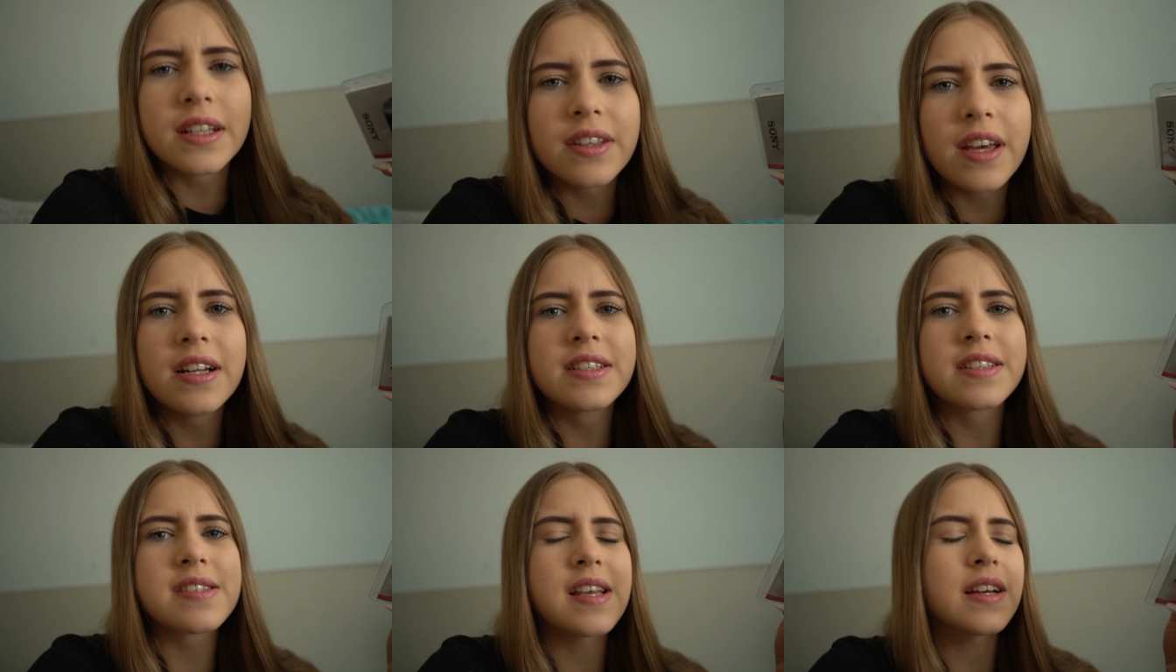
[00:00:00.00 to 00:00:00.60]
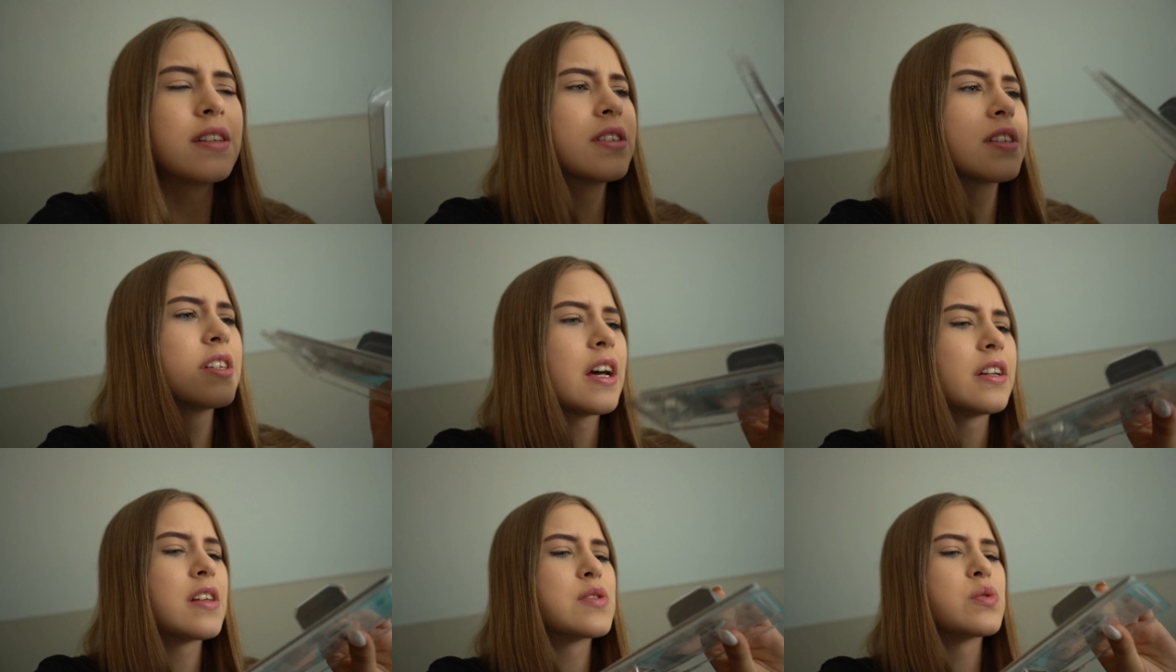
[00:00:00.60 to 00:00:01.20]
hätte ehrlich gesagt nicht
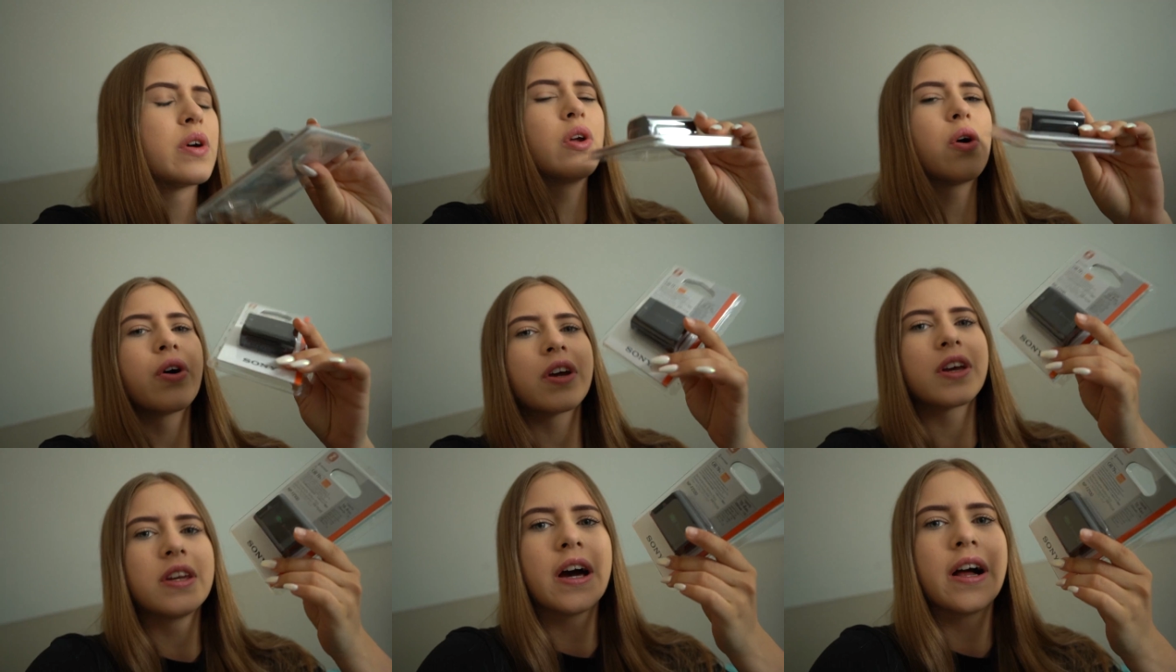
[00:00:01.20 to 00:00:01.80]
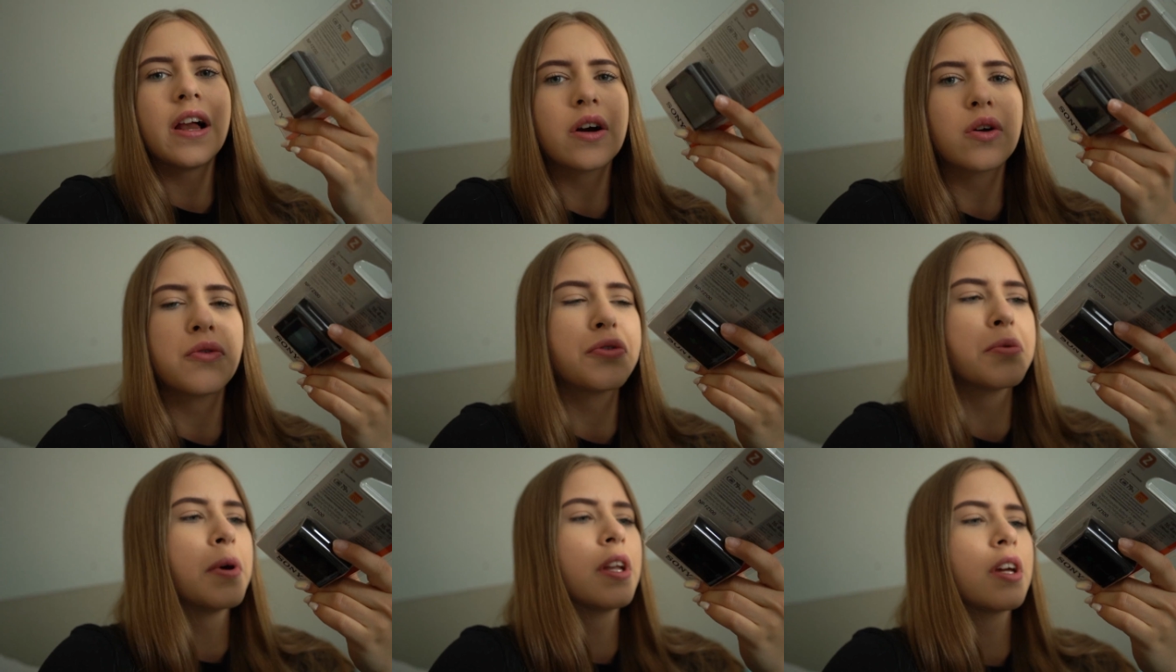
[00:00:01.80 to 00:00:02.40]
gedacht, dass so ein Original-Akku
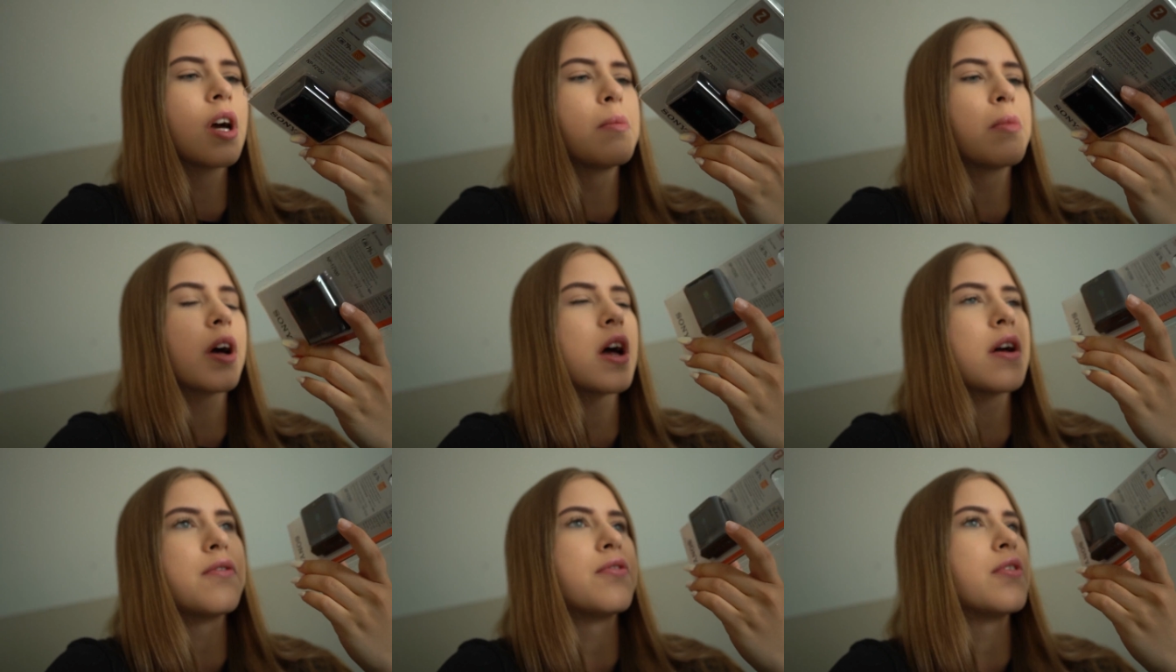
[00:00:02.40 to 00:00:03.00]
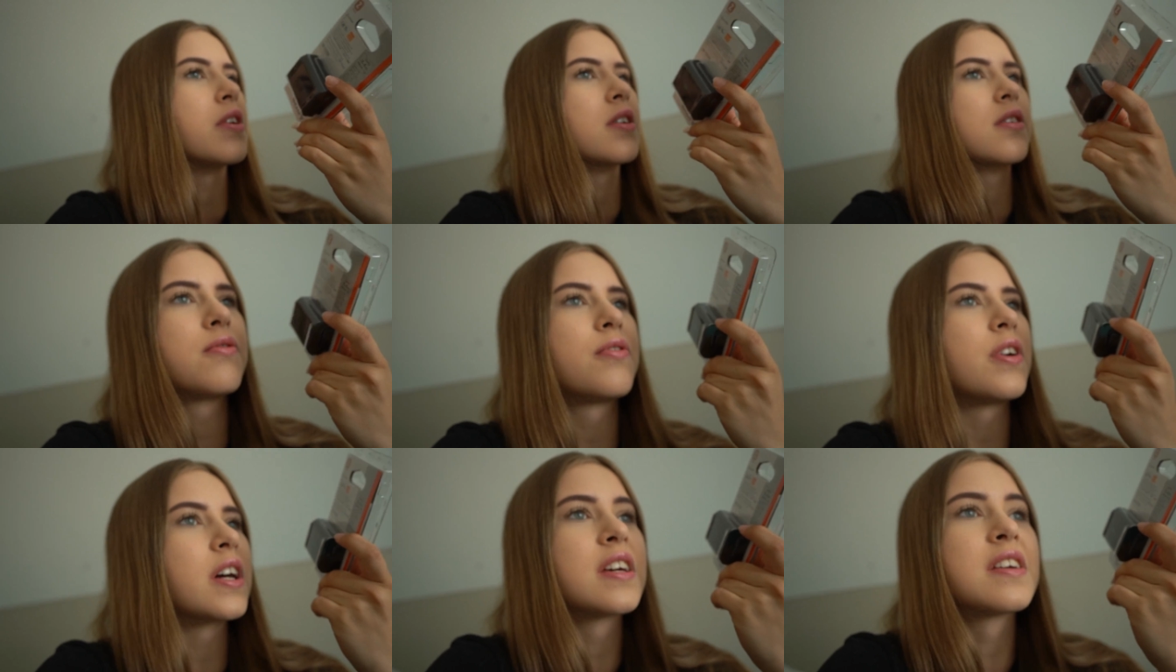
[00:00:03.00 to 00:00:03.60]
für meine Kamera einfach
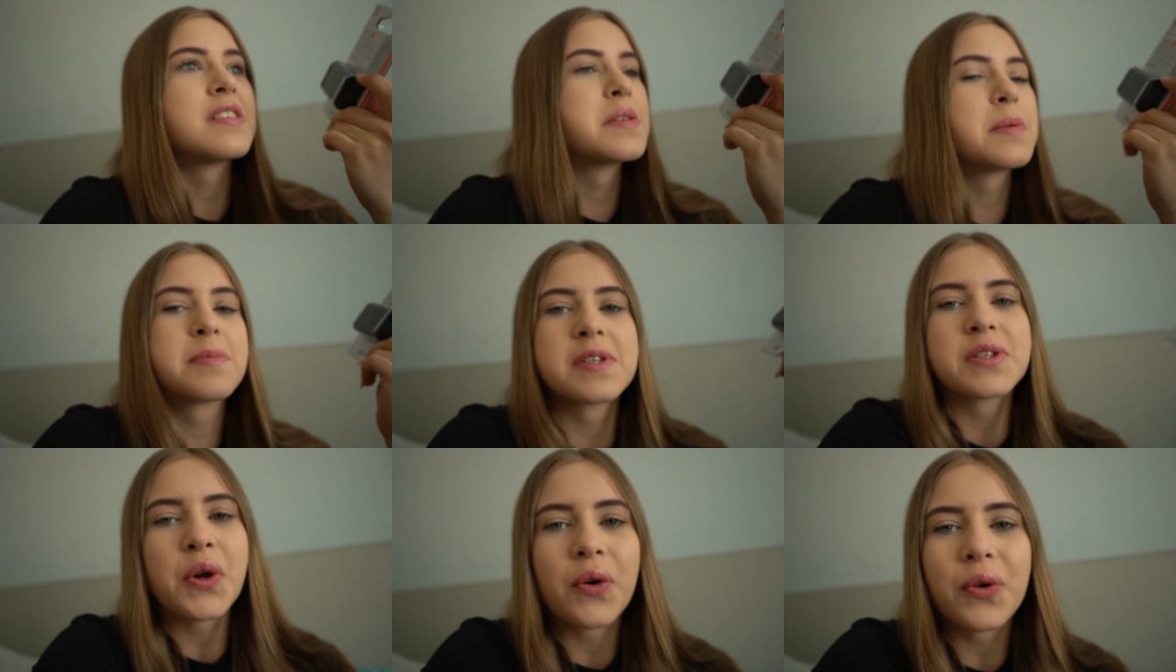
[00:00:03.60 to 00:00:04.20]
70